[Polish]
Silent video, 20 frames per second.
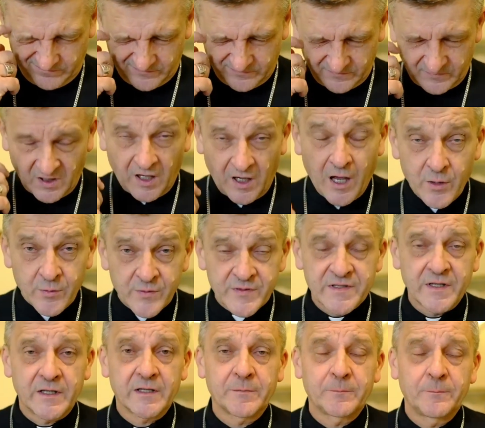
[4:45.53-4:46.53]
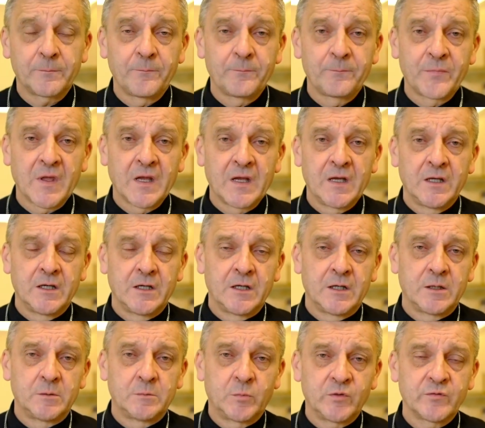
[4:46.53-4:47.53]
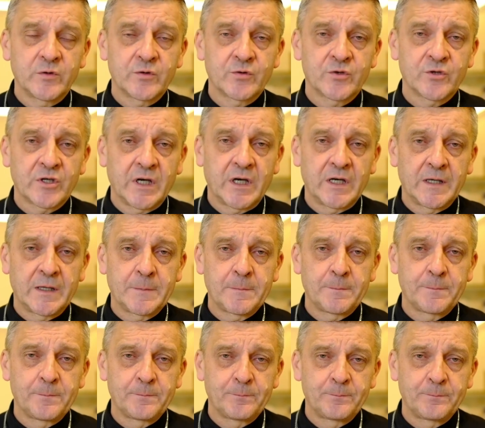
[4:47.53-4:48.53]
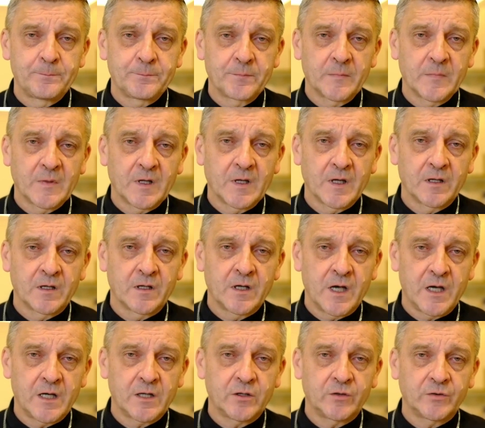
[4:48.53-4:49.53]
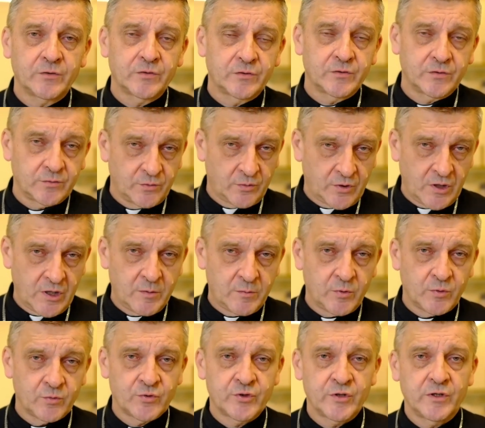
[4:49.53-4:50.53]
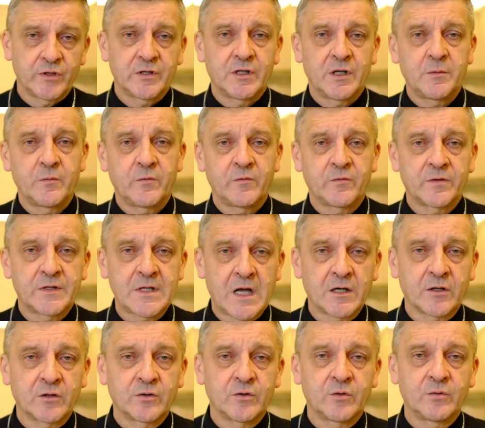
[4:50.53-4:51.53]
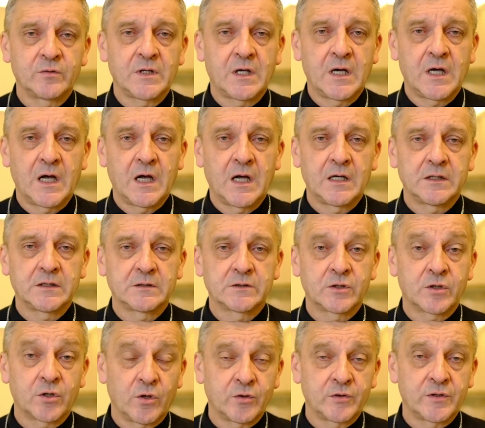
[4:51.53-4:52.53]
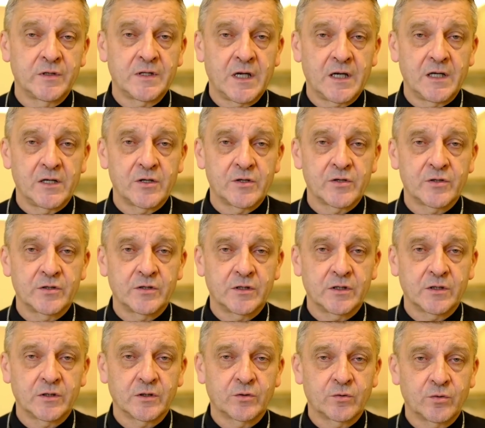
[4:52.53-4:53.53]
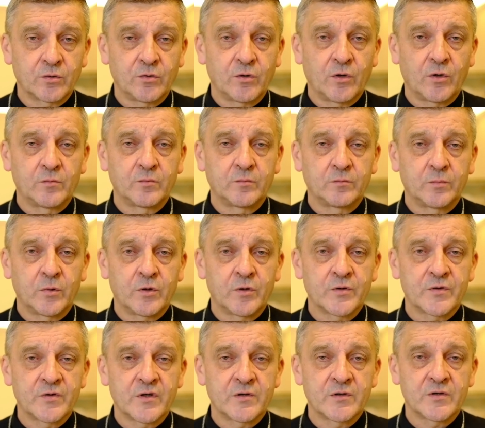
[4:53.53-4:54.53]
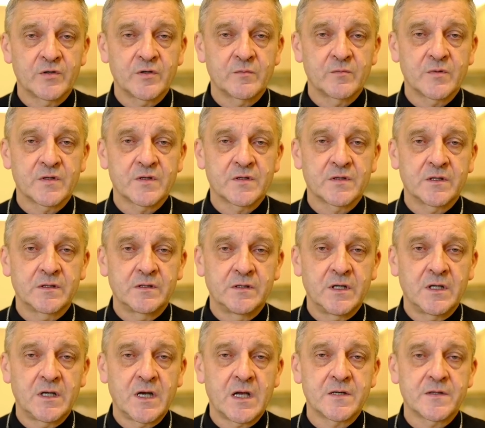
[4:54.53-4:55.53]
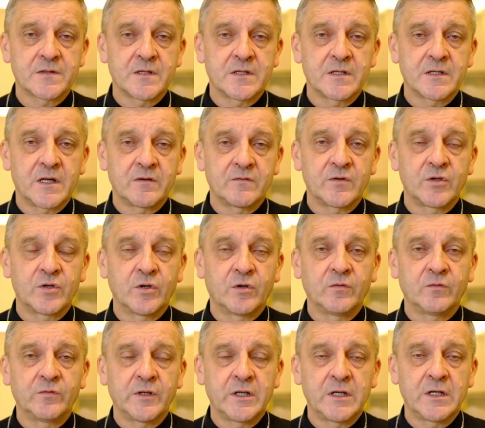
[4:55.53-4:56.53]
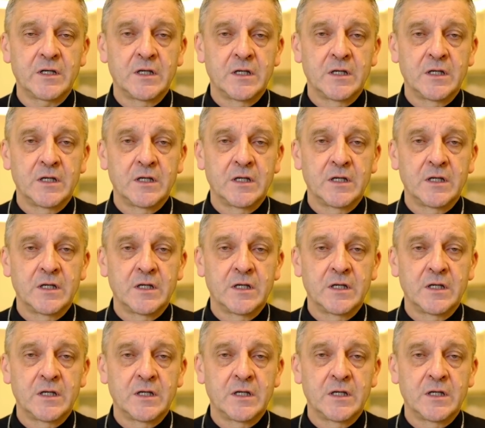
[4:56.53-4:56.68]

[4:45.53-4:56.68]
Klausner mówił, że mm, Herod, który nie był Żydem, wtargnął na tron należny królom pochodzącym z dynastii Dawidowej,